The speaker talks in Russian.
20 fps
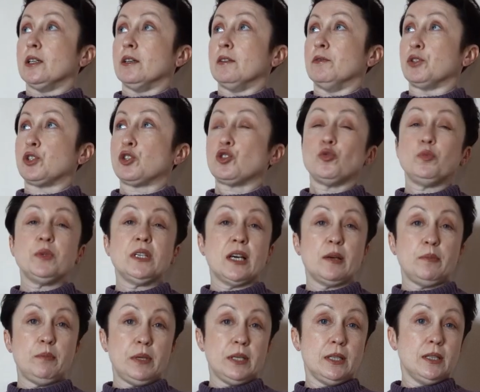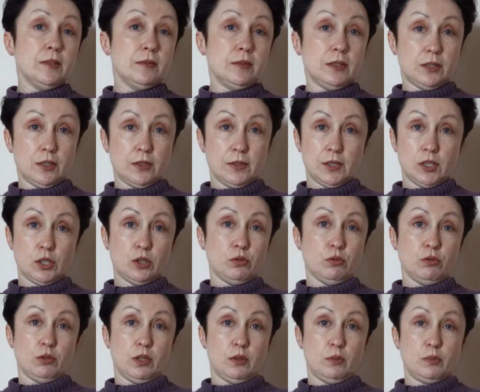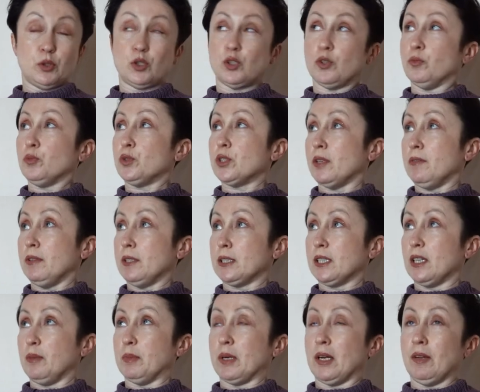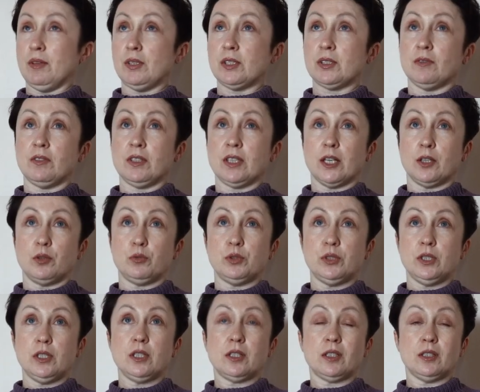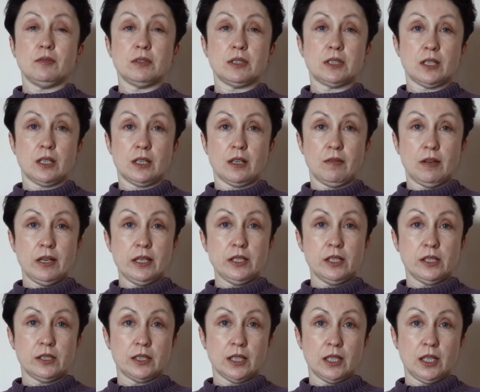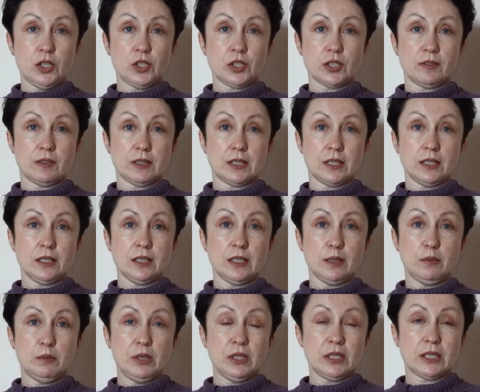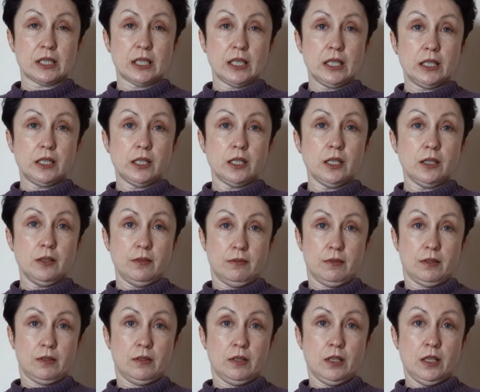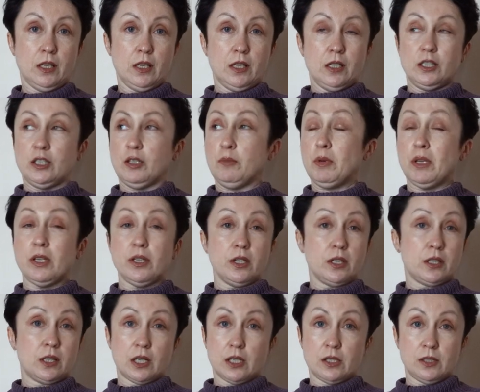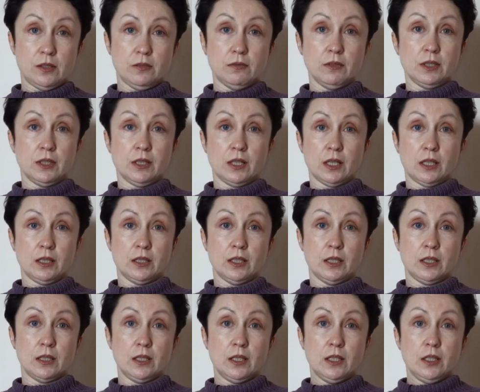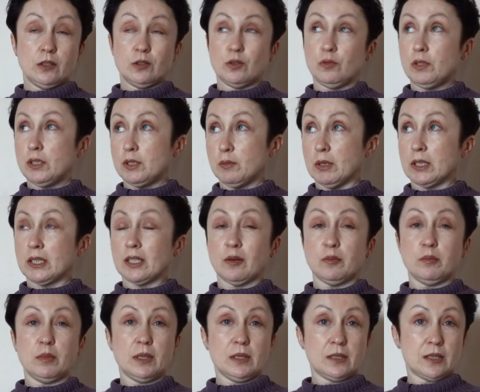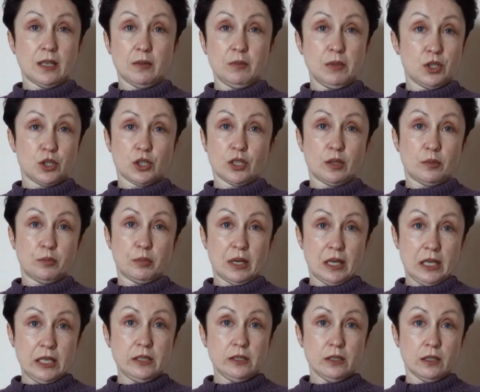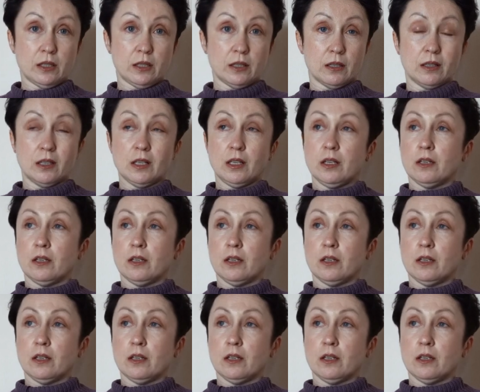Вот что мне обидно в этой истории, почему советское правительство не дало денег на восстановление исторического центра Минска и Киева, не менее красивые города. Но, видимо, там была замешана политика.